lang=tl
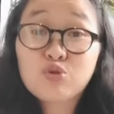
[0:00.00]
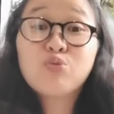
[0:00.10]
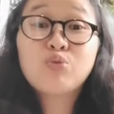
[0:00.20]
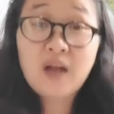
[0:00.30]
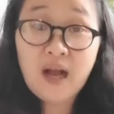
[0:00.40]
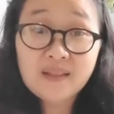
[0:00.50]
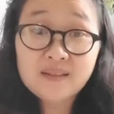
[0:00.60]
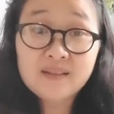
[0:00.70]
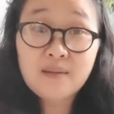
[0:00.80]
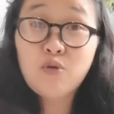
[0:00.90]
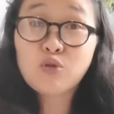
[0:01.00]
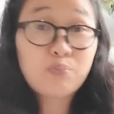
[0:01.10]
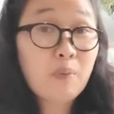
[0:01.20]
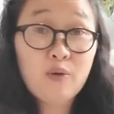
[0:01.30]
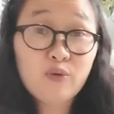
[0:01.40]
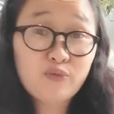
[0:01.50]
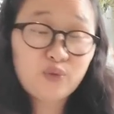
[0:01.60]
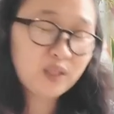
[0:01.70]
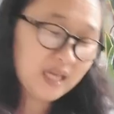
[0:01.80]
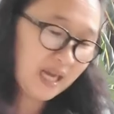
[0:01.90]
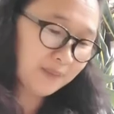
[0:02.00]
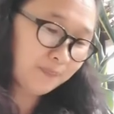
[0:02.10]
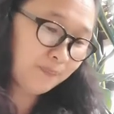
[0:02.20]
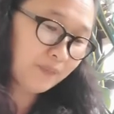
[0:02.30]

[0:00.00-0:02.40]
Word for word: true God, the most powerful God.